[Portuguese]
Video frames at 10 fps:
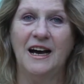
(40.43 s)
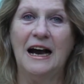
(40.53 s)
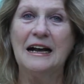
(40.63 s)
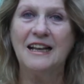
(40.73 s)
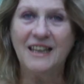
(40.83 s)

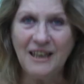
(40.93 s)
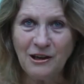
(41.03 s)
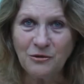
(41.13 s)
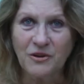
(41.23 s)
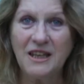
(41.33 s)

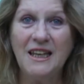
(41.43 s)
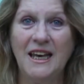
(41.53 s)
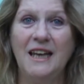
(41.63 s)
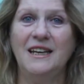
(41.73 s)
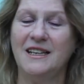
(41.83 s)
aquilo que
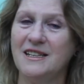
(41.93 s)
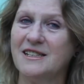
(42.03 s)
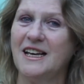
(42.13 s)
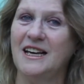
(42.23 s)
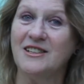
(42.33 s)
ele
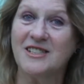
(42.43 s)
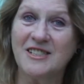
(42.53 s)
quiser